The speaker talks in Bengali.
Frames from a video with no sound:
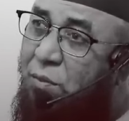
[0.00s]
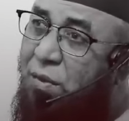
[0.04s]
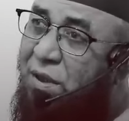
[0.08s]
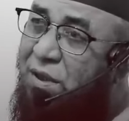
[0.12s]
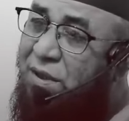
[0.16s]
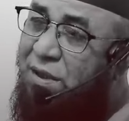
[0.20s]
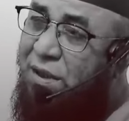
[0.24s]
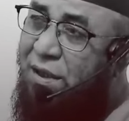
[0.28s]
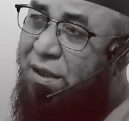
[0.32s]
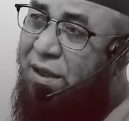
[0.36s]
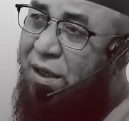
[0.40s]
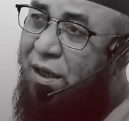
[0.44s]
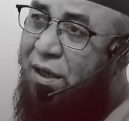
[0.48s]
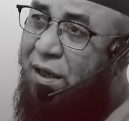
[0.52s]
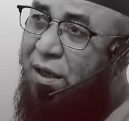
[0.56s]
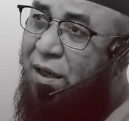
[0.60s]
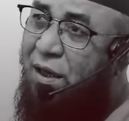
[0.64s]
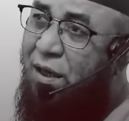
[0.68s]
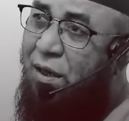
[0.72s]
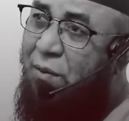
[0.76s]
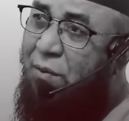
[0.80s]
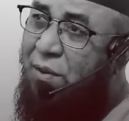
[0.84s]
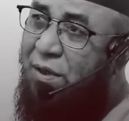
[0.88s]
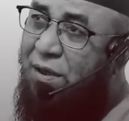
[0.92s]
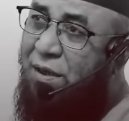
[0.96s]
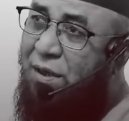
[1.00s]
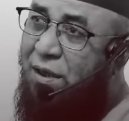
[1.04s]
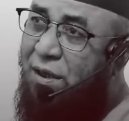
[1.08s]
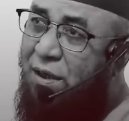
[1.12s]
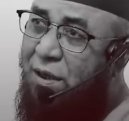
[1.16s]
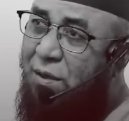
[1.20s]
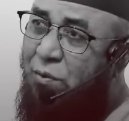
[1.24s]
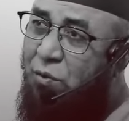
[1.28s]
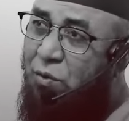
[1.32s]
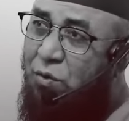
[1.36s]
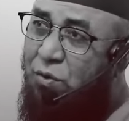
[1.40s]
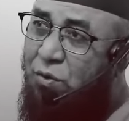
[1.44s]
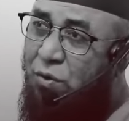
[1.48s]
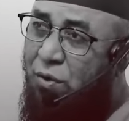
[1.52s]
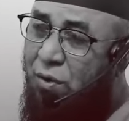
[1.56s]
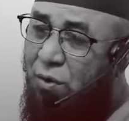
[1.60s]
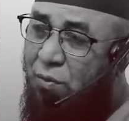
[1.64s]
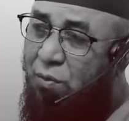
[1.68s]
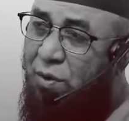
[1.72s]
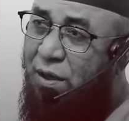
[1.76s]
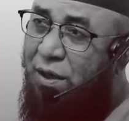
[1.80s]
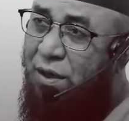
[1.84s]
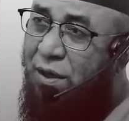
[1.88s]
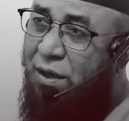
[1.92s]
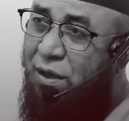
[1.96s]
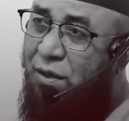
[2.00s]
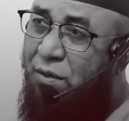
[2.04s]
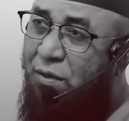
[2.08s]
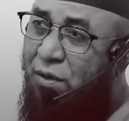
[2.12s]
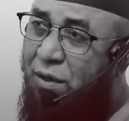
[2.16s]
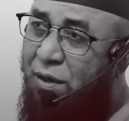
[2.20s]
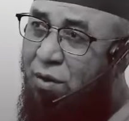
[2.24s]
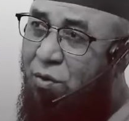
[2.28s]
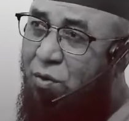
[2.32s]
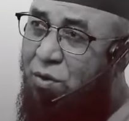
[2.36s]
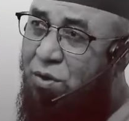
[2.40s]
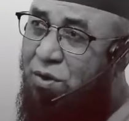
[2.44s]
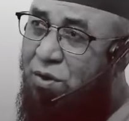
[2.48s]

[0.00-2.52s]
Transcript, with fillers: বা যে আল্লাহ আমাদেরকে মুসলমানের ঘরে